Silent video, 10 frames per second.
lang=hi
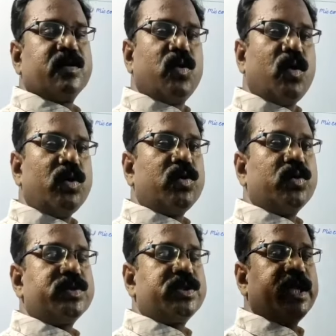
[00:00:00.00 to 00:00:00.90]
कौन
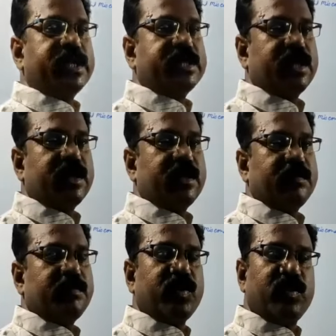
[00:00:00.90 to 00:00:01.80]
कौन से ऐसे
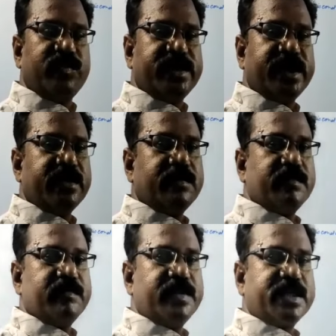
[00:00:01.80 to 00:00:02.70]
प्रोविटेड
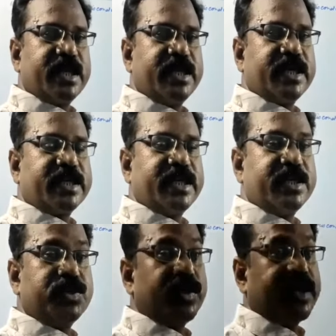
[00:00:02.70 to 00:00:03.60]
मिसकंडक्ट
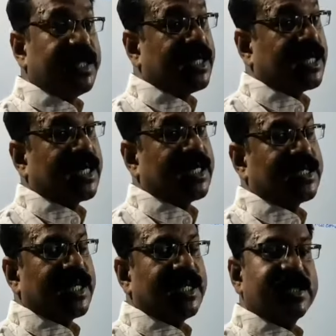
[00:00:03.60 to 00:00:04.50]
हैं जो नहीं करना
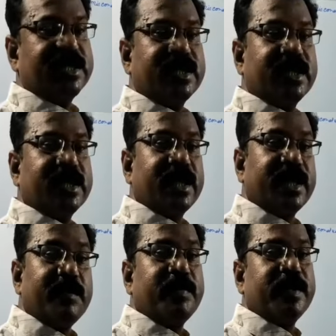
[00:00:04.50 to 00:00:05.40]
चाहिए जिनके
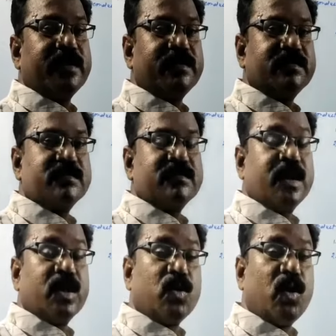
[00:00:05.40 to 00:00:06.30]
करने पर
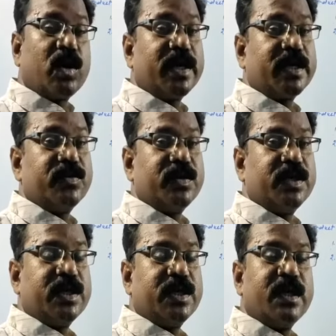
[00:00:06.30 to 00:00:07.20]
रोक लगी हुई
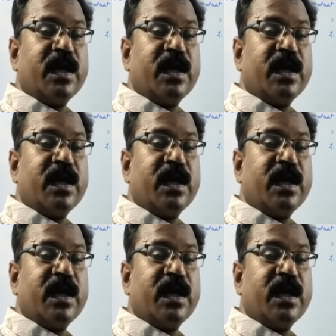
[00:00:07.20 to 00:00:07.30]
है